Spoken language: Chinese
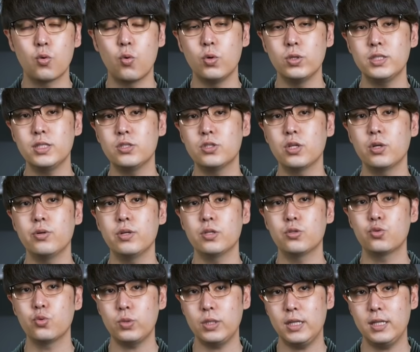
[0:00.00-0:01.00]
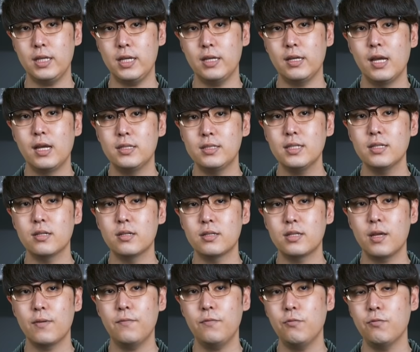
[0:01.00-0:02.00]
国际社会的注意力，进而
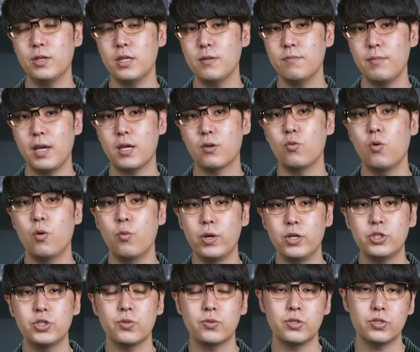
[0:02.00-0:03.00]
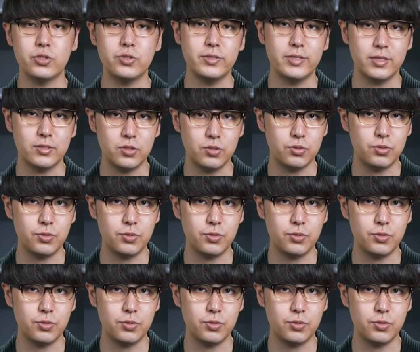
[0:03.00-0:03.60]
颠覆以美国为首的世界秩